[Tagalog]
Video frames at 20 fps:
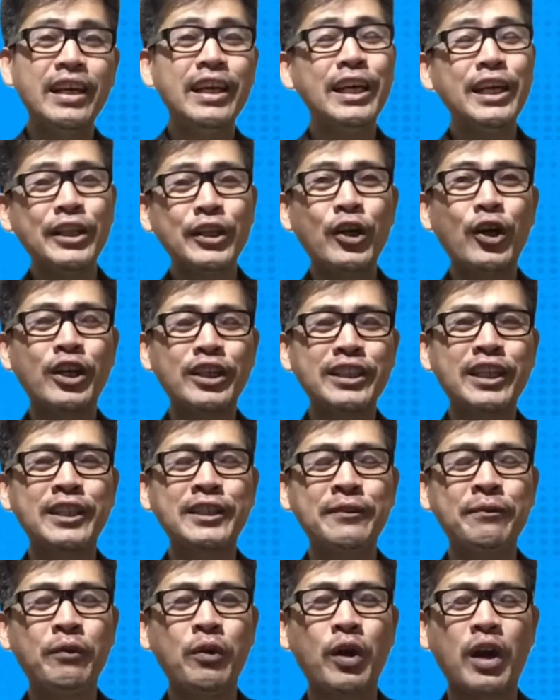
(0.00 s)
in
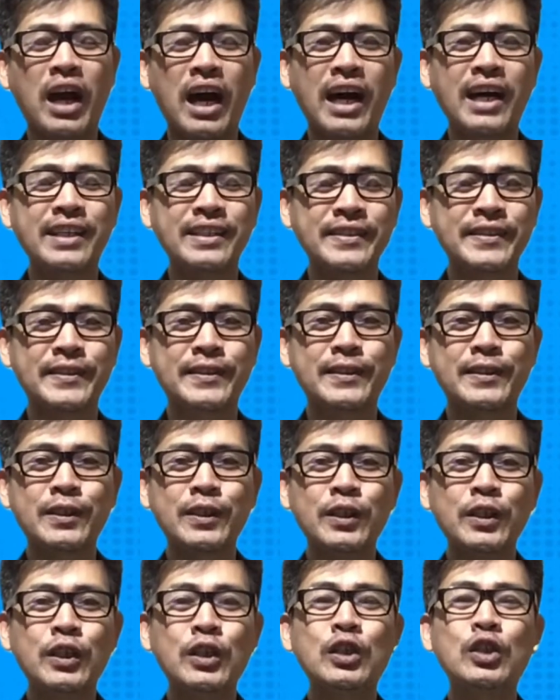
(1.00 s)
order for us
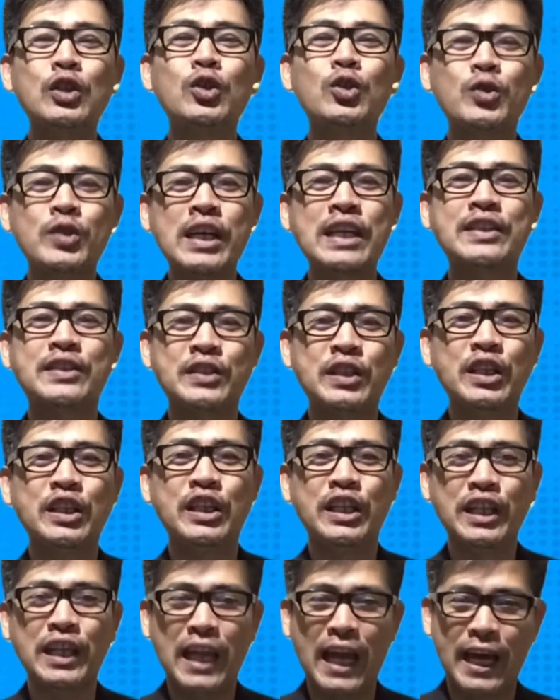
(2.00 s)
to succeed
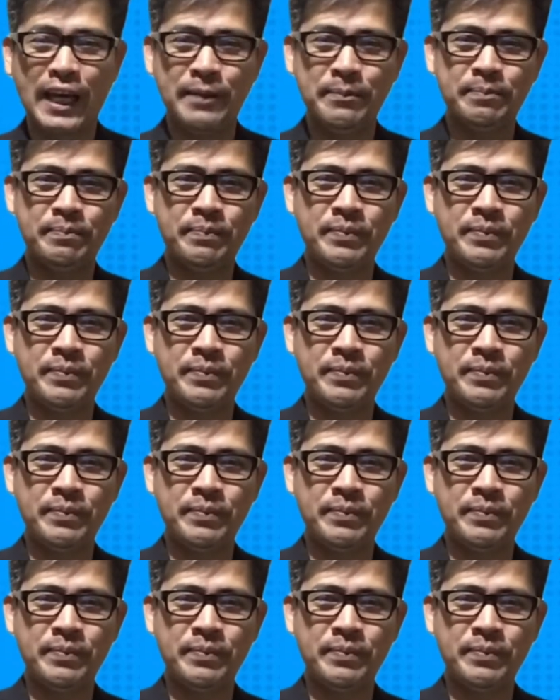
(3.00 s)
in life?